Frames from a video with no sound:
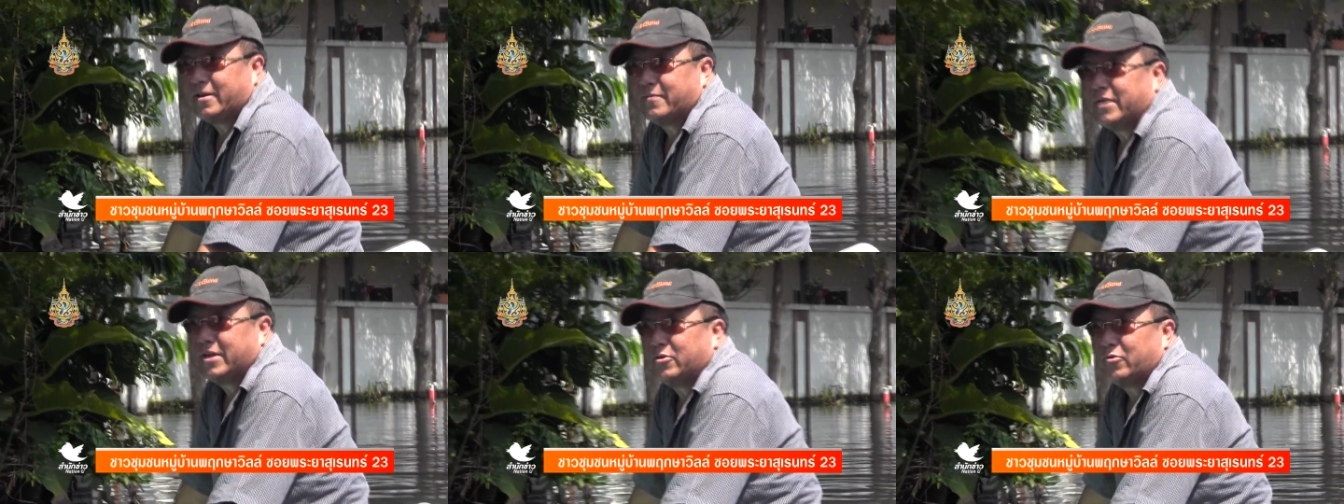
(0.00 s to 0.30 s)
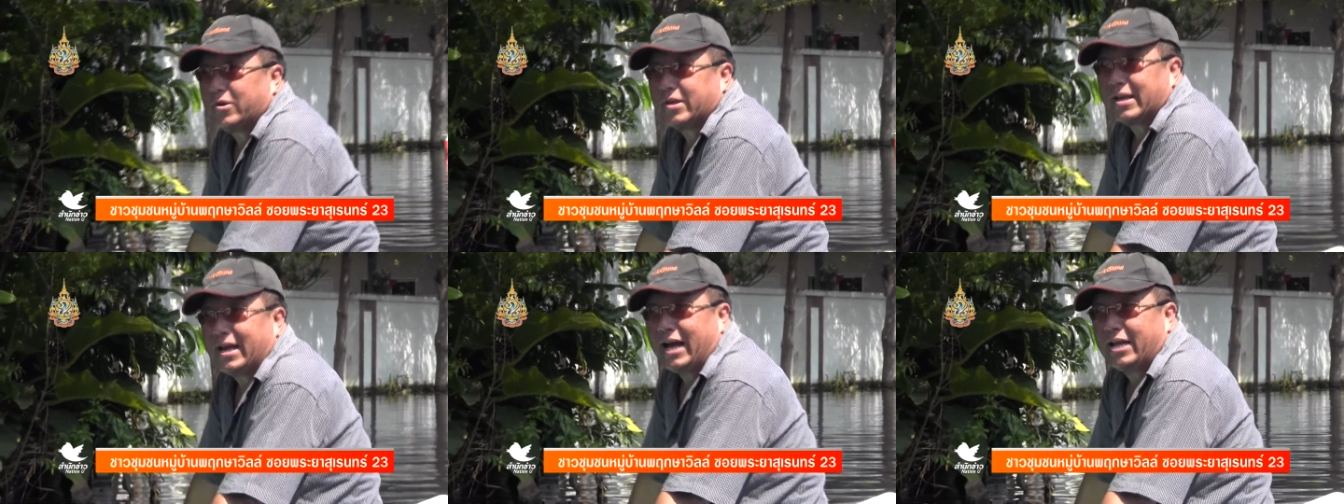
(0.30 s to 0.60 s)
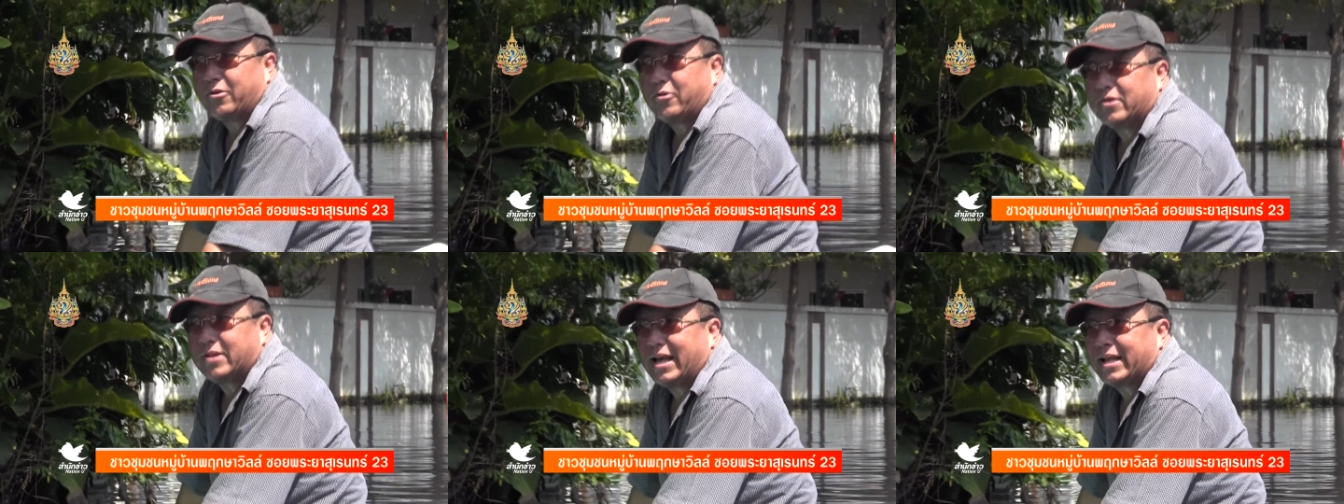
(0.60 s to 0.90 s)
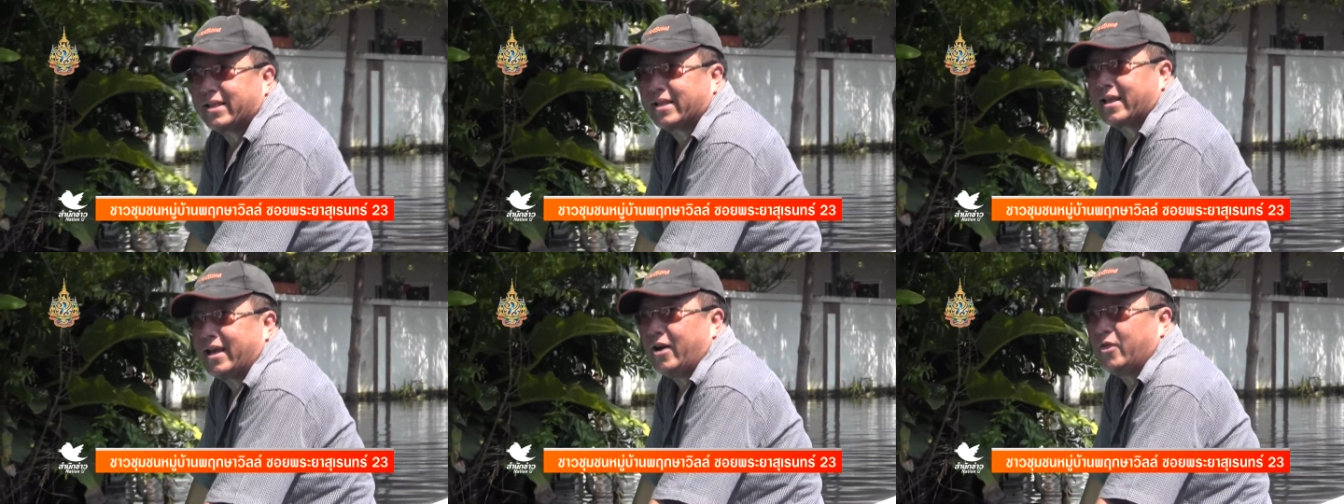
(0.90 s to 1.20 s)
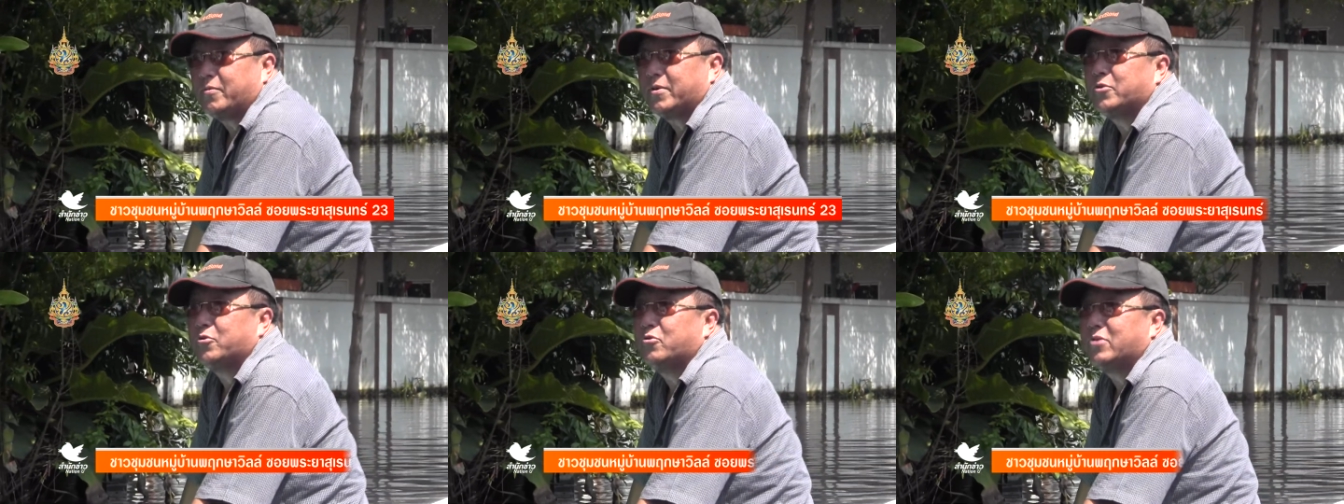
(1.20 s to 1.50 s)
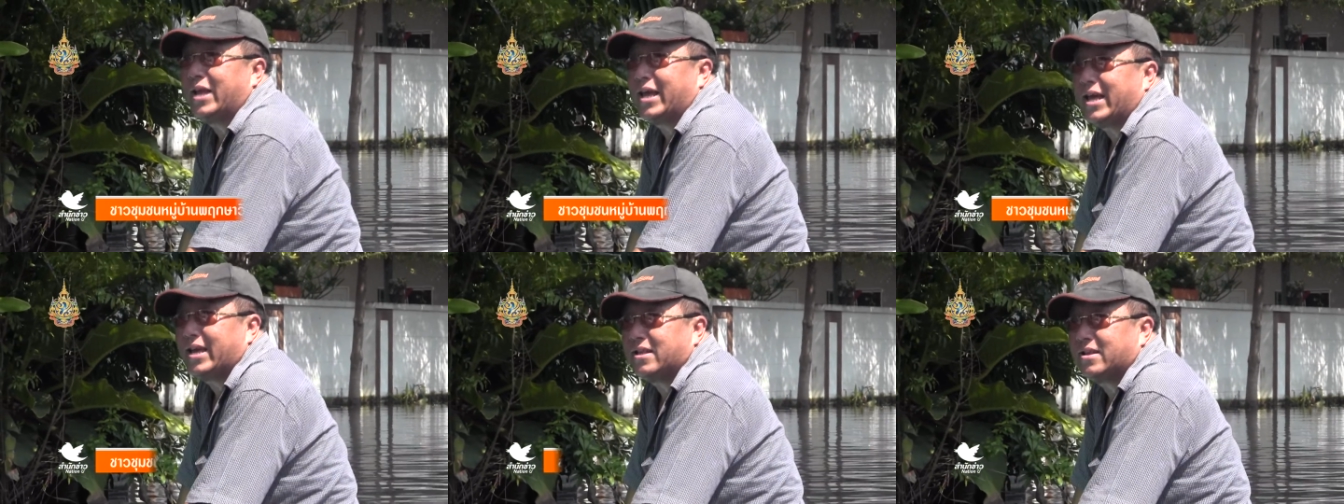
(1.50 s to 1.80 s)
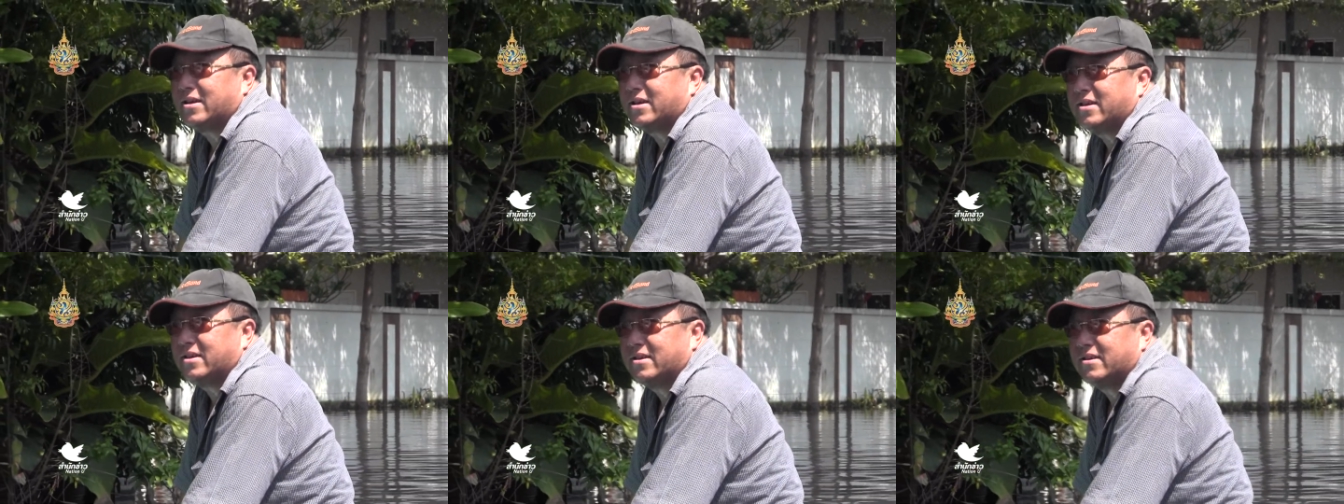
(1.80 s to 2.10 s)
ยมีหน่วยงานของรัฐเข้ามาดูแล
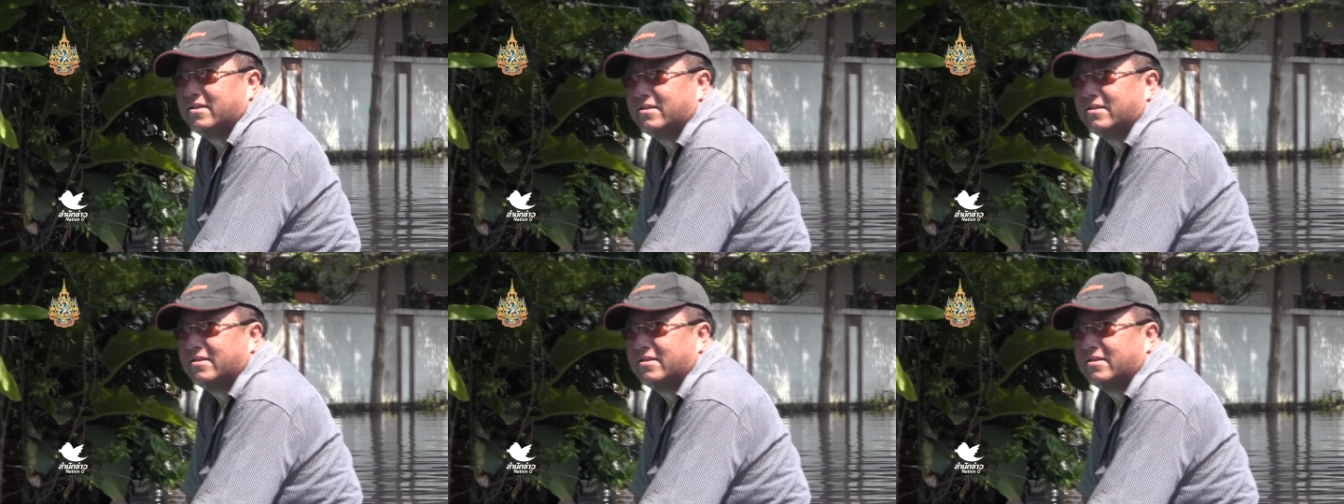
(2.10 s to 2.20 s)
เลย